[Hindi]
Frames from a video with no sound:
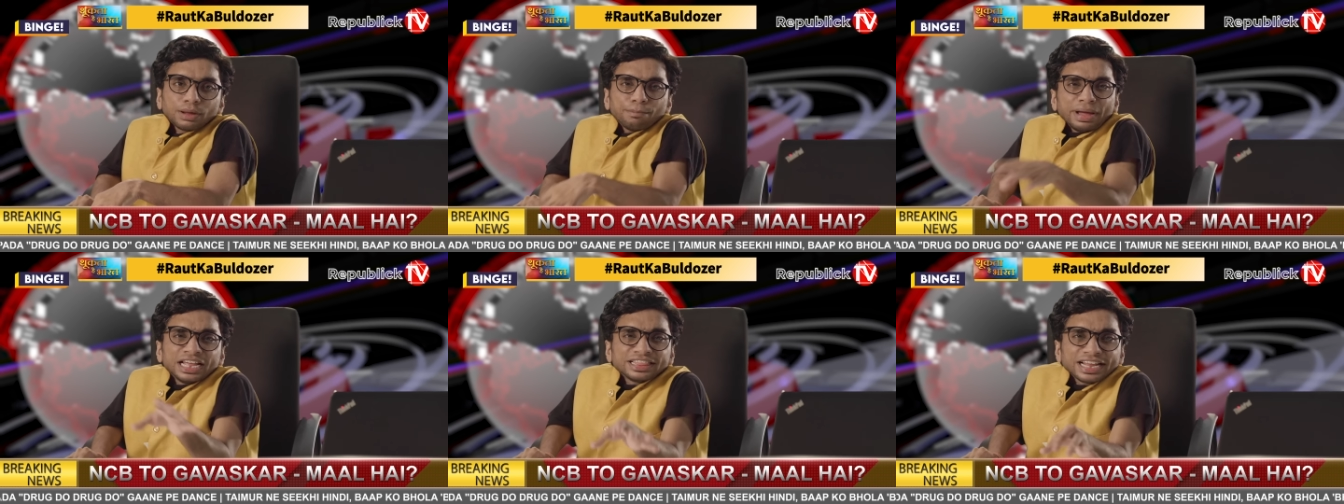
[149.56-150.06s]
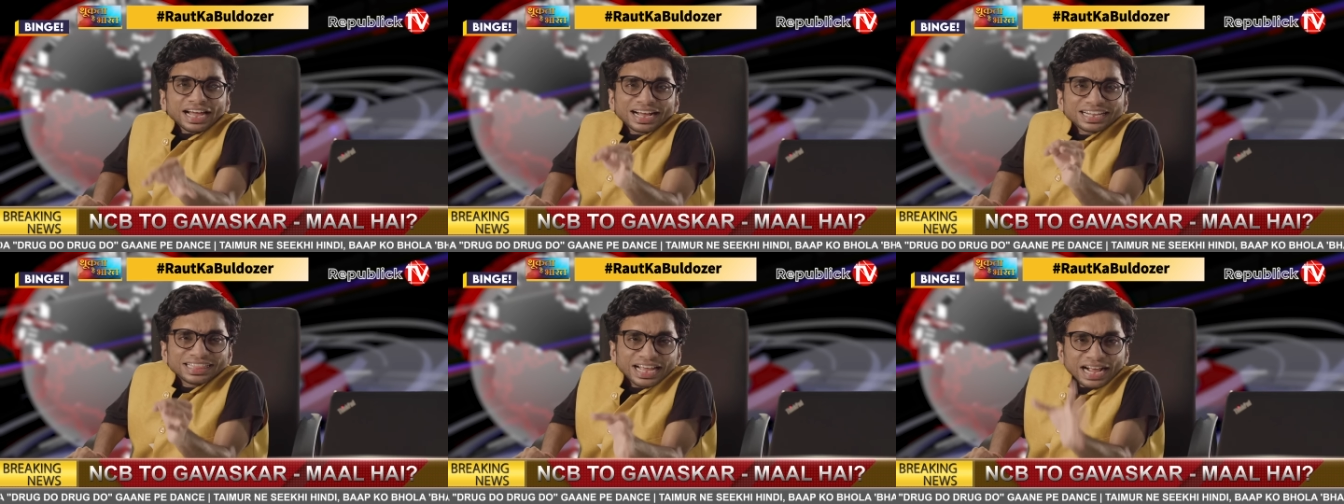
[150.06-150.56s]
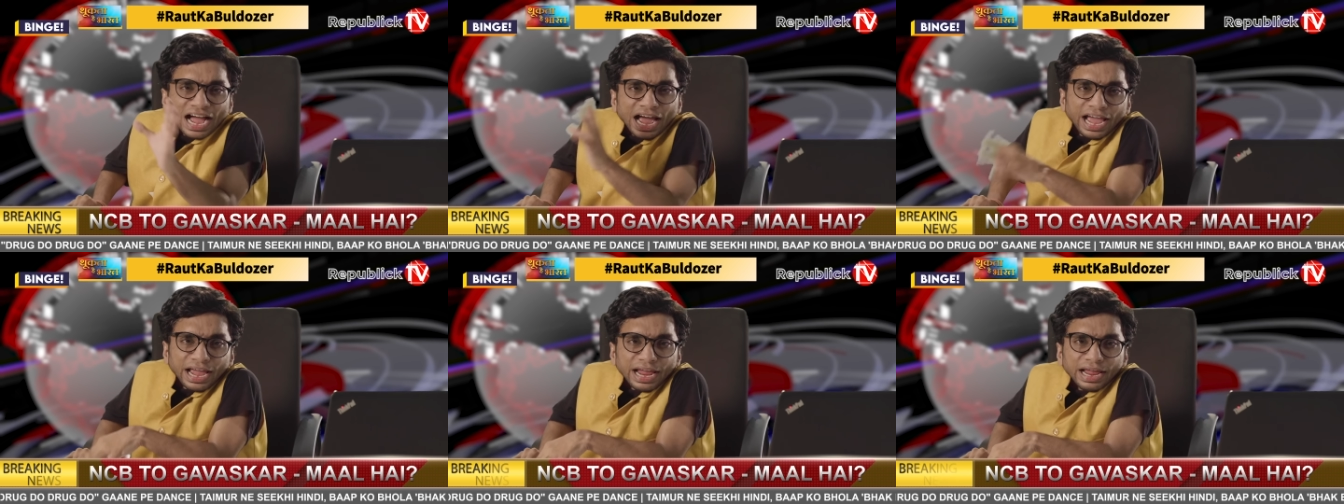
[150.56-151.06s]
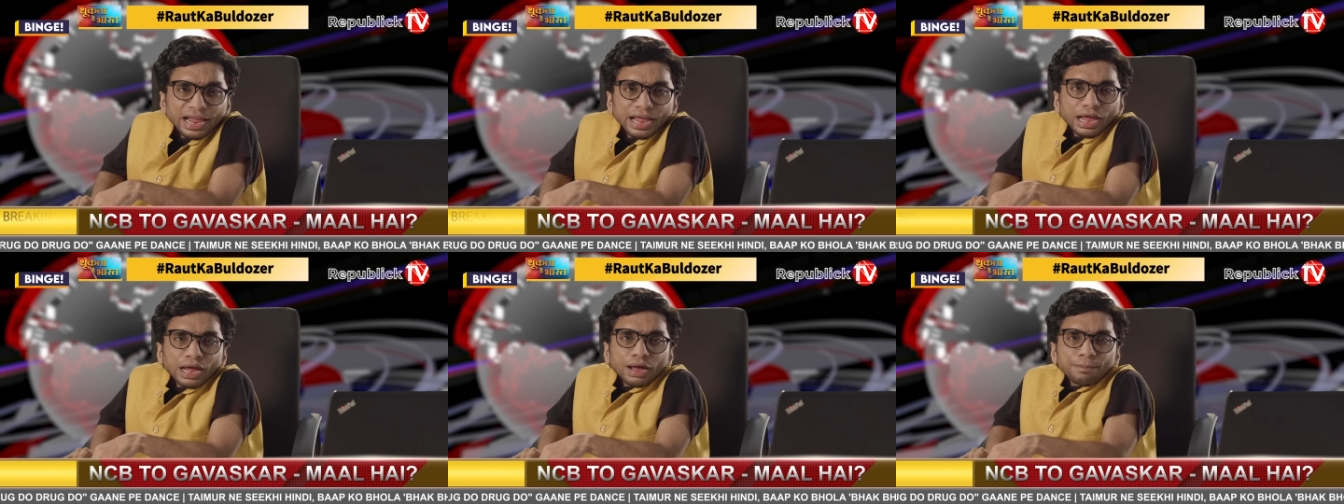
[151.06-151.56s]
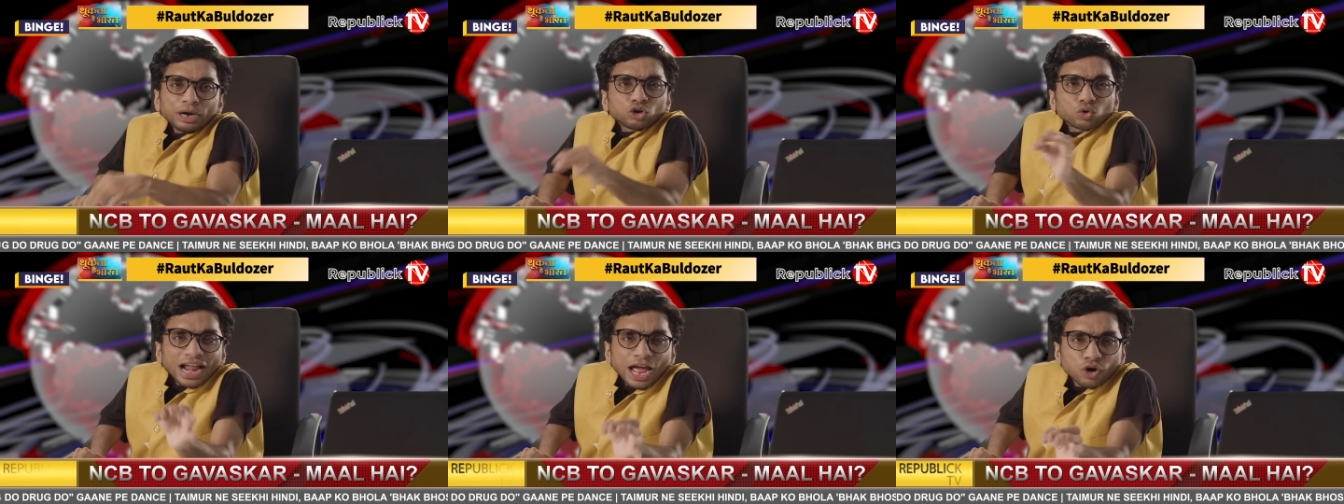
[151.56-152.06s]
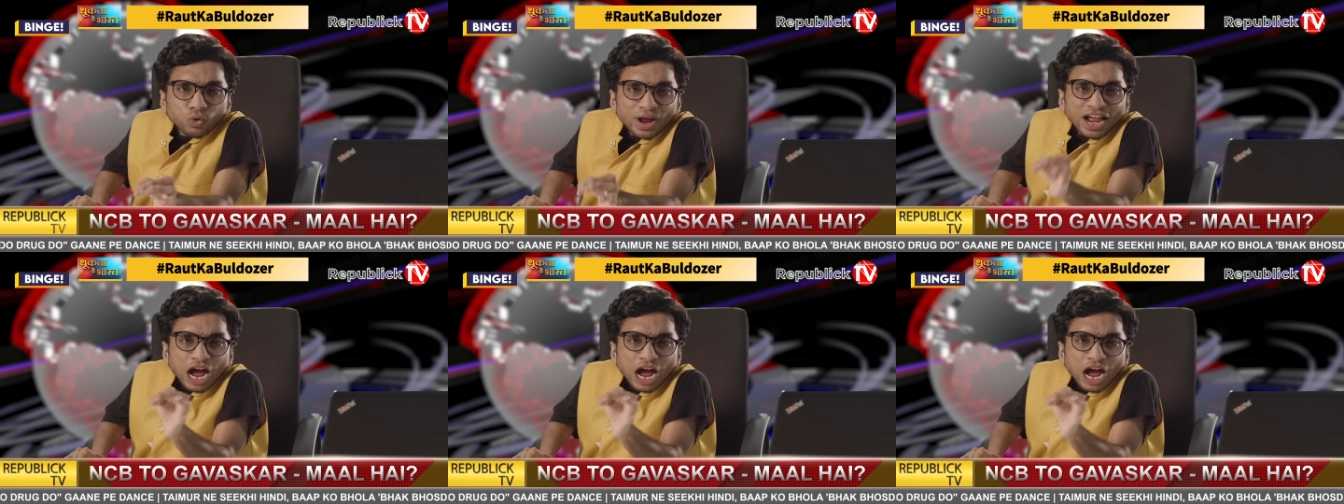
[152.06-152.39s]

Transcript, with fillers: मैंने तेरा घर देखा है मैं ठुकराए हुए